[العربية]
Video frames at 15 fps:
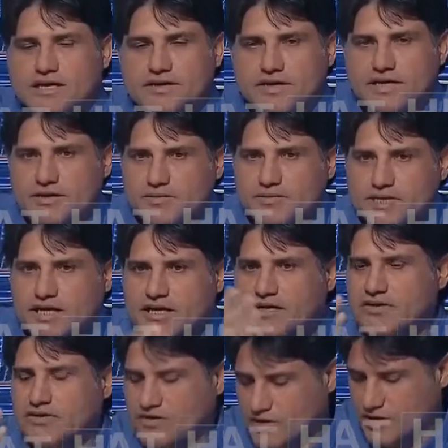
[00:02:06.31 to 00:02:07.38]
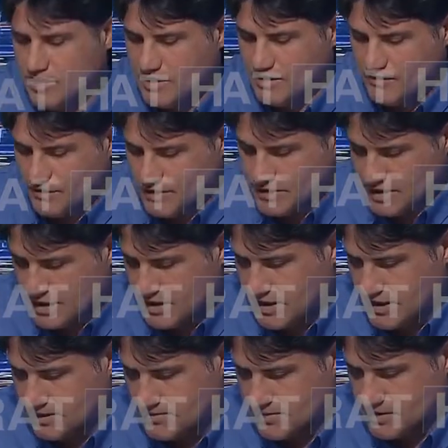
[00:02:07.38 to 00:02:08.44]
انا يعني- يعني متاكد ان الفتره
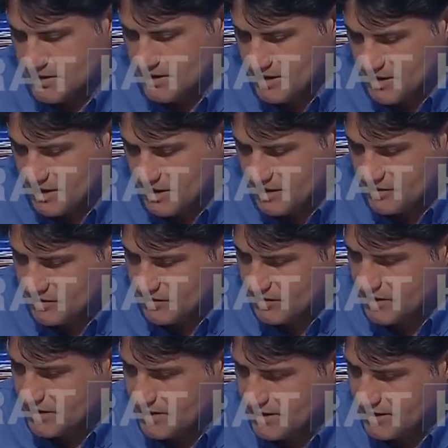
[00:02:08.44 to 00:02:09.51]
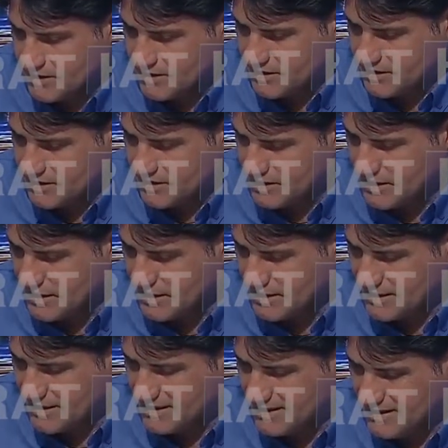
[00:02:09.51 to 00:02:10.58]
القادمه كلها خير للكره العراقيه
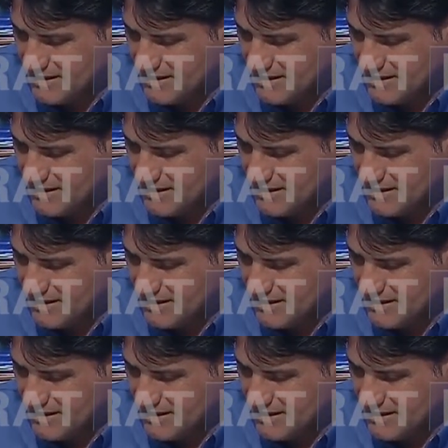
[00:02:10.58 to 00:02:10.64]
لكن